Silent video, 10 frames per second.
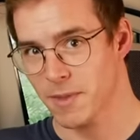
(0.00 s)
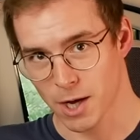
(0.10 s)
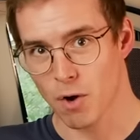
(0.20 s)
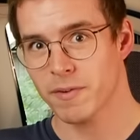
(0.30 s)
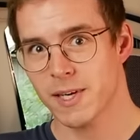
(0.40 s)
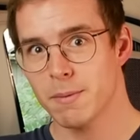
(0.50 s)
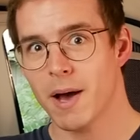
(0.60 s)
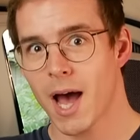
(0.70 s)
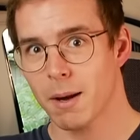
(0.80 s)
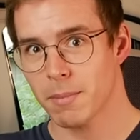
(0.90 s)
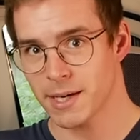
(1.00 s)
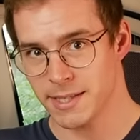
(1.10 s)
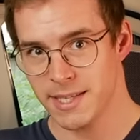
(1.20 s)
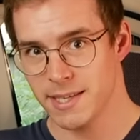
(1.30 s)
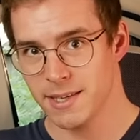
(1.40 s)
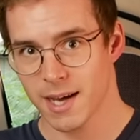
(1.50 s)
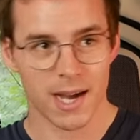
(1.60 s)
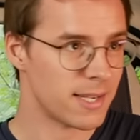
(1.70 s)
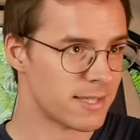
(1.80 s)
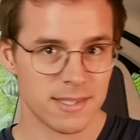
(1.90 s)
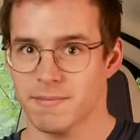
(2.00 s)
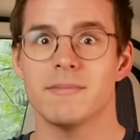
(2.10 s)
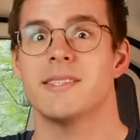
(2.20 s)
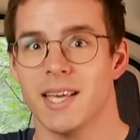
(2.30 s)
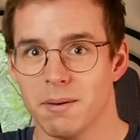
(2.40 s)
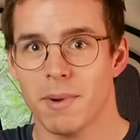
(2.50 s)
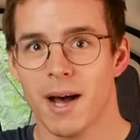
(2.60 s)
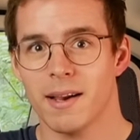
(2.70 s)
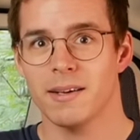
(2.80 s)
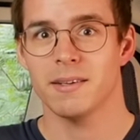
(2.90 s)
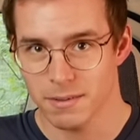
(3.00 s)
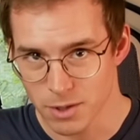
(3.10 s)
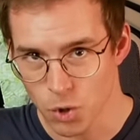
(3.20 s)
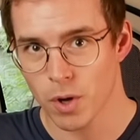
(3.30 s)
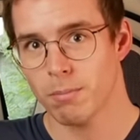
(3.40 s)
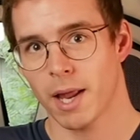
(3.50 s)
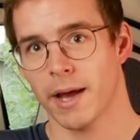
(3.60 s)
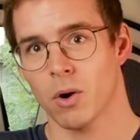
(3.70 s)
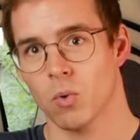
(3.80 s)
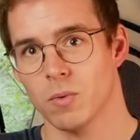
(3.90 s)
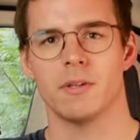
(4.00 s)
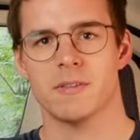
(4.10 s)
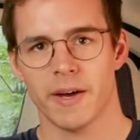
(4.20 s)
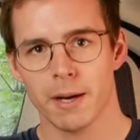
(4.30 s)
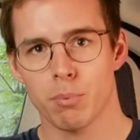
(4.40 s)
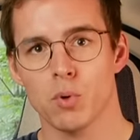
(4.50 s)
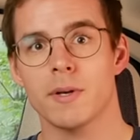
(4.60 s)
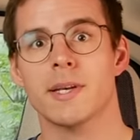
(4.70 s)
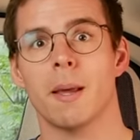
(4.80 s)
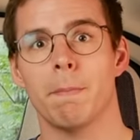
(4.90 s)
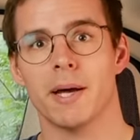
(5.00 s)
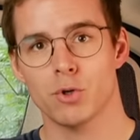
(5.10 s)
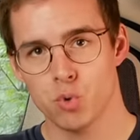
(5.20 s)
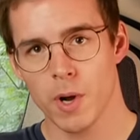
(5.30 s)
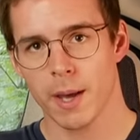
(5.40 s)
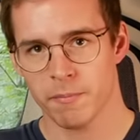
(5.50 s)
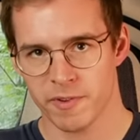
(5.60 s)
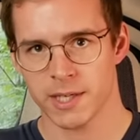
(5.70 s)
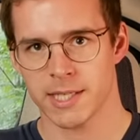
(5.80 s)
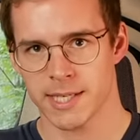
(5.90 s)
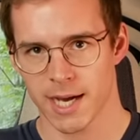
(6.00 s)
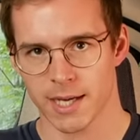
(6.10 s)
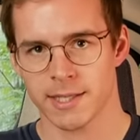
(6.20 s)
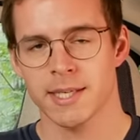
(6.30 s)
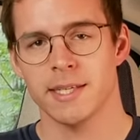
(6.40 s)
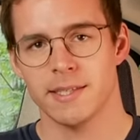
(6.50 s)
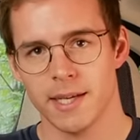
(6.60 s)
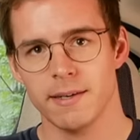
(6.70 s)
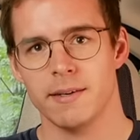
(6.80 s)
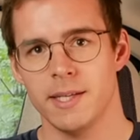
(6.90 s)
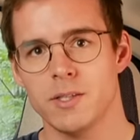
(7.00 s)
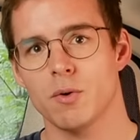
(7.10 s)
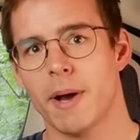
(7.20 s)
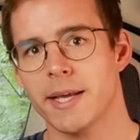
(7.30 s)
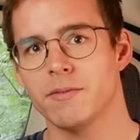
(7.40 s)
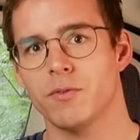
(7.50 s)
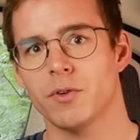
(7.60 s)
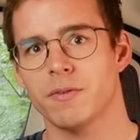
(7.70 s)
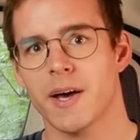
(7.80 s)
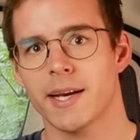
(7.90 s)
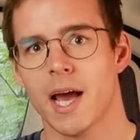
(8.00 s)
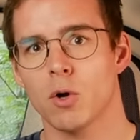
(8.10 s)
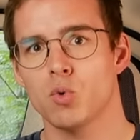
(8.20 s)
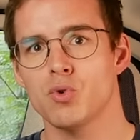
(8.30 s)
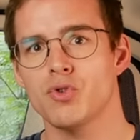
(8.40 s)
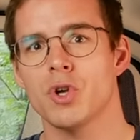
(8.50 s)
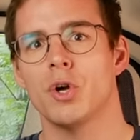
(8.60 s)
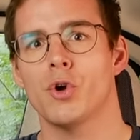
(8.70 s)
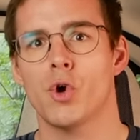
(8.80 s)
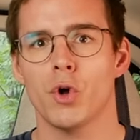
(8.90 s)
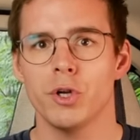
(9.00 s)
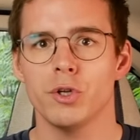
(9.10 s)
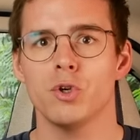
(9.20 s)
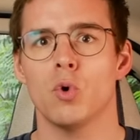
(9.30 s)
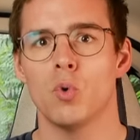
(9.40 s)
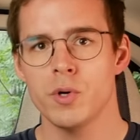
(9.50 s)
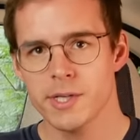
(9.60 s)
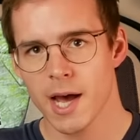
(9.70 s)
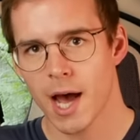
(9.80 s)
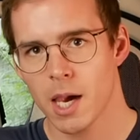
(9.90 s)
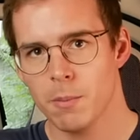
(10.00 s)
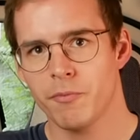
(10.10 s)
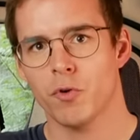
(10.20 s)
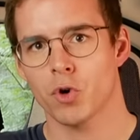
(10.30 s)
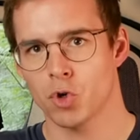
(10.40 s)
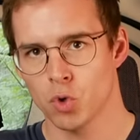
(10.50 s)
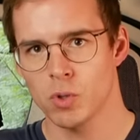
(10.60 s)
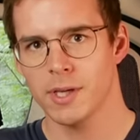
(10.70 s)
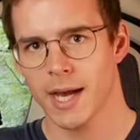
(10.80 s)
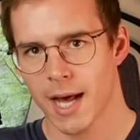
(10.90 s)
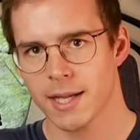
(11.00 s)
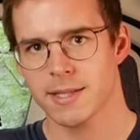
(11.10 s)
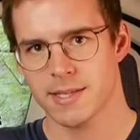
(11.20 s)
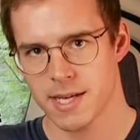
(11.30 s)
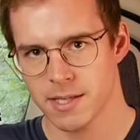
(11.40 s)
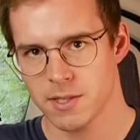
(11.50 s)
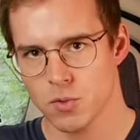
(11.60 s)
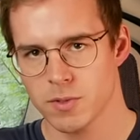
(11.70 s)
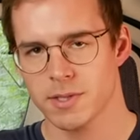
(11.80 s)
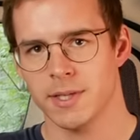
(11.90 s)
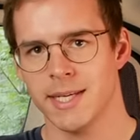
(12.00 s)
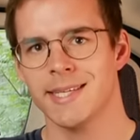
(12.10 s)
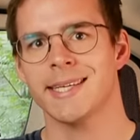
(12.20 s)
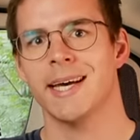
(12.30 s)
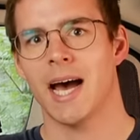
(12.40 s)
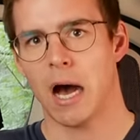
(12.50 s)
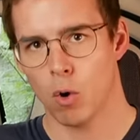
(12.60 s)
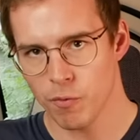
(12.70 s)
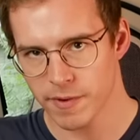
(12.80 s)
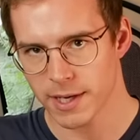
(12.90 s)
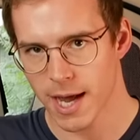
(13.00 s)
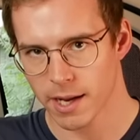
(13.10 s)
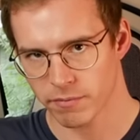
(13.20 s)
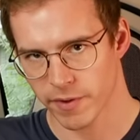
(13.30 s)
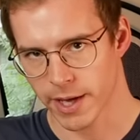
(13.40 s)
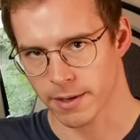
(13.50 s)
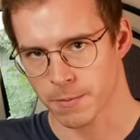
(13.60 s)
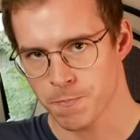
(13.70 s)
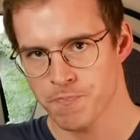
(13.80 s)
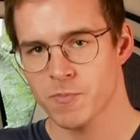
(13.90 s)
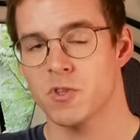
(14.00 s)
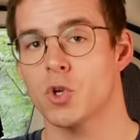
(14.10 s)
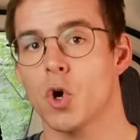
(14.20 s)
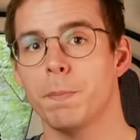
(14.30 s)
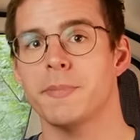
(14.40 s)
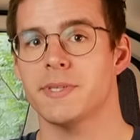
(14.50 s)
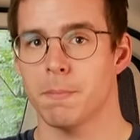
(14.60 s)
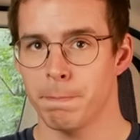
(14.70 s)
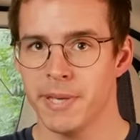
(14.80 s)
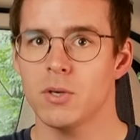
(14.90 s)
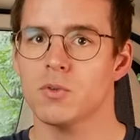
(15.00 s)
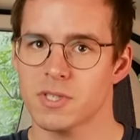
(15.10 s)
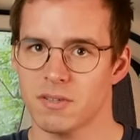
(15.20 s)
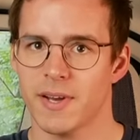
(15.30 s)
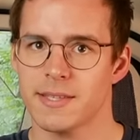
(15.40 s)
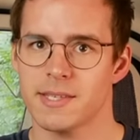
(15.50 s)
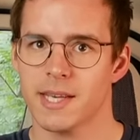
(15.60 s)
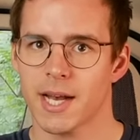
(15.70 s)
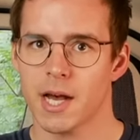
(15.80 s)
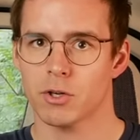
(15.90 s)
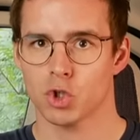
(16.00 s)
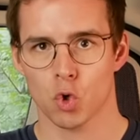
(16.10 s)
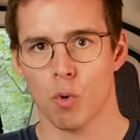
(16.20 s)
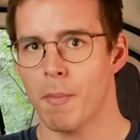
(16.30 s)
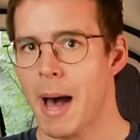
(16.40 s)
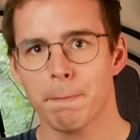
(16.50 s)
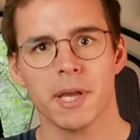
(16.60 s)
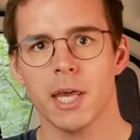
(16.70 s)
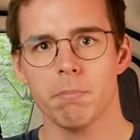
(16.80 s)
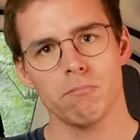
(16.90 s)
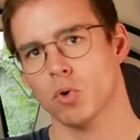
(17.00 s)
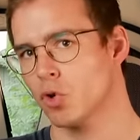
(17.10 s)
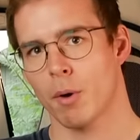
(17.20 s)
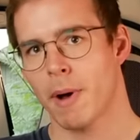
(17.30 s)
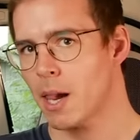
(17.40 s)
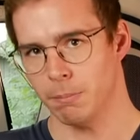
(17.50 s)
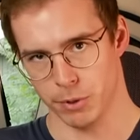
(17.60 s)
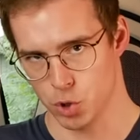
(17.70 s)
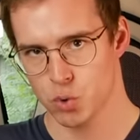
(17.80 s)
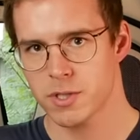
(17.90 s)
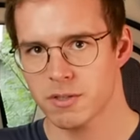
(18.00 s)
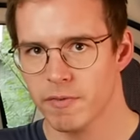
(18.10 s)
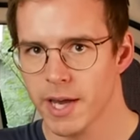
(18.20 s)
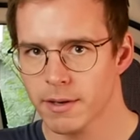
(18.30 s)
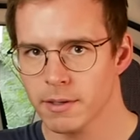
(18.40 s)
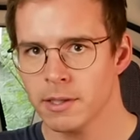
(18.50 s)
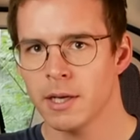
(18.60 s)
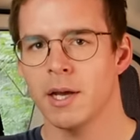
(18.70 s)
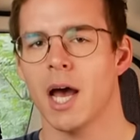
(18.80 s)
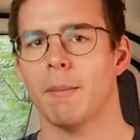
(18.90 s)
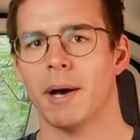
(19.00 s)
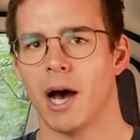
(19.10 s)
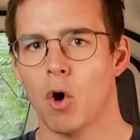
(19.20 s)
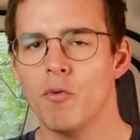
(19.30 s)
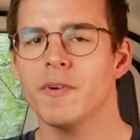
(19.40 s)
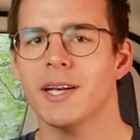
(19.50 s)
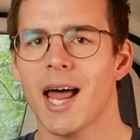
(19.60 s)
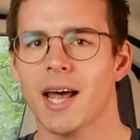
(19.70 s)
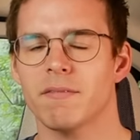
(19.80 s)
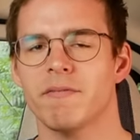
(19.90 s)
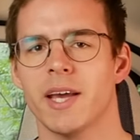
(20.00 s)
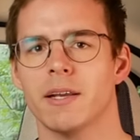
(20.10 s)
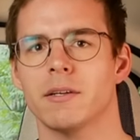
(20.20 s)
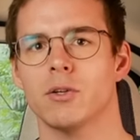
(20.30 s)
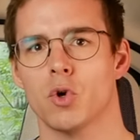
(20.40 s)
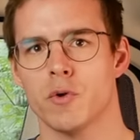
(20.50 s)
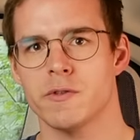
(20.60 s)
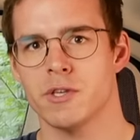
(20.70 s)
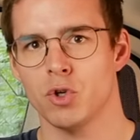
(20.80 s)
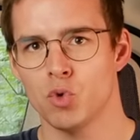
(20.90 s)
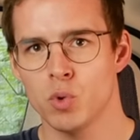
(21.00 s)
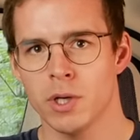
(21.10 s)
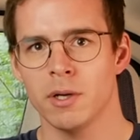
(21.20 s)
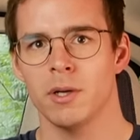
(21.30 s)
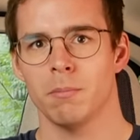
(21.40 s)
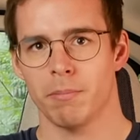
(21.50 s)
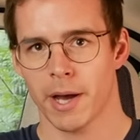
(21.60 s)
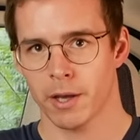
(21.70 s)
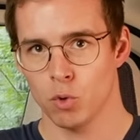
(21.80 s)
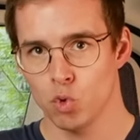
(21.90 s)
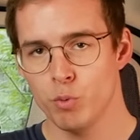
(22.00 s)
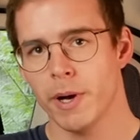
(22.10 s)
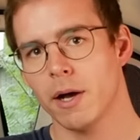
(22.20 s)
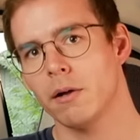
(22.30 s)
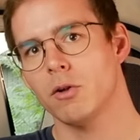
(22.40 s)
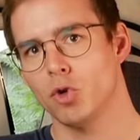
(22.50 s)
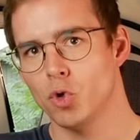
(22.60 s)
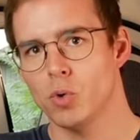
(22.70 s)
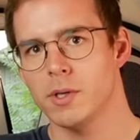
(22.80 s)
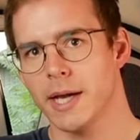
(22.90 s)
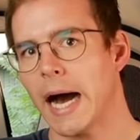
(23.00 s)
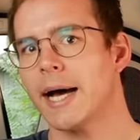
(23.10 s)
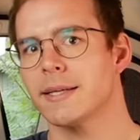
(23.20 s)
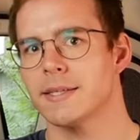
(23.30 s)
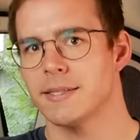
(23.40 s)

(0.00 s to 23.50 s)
Da kaufe ich lieber einmal die als zehnmal einen neuen Bleiakku. Zweiter Punkt, Temperaturempfindlichkeit. Denn Lithium-Eisenphosphat-Akkus können unterhalb von 0 Grad Celsius nicht aufgeladen werden. Sie können bis minus 20 Grad Strom abgeben und normal benutzt werden, aber aufgeladen werden können sie nur bei über 0 Grad